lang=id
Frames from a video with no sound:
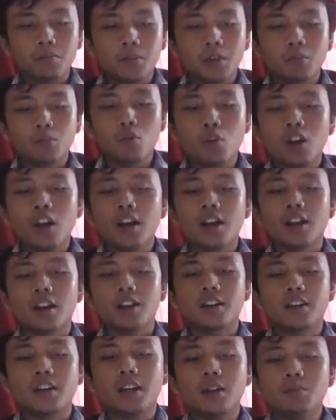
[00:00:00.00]
memulai
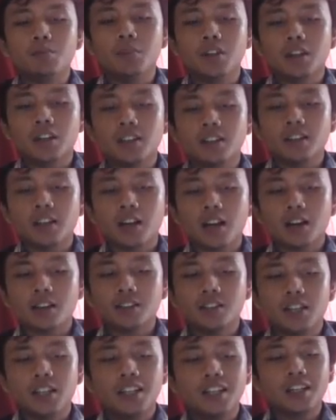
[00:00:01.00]
dan
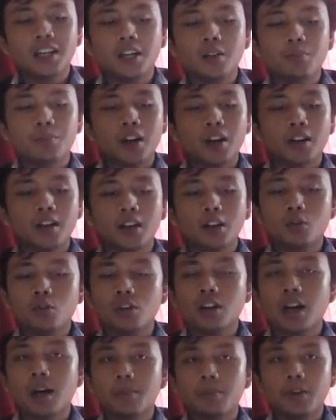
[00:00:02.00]
berinteraksi dengan perangkat
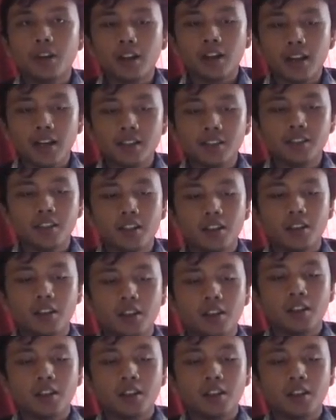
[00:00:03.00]
lunak aplikasi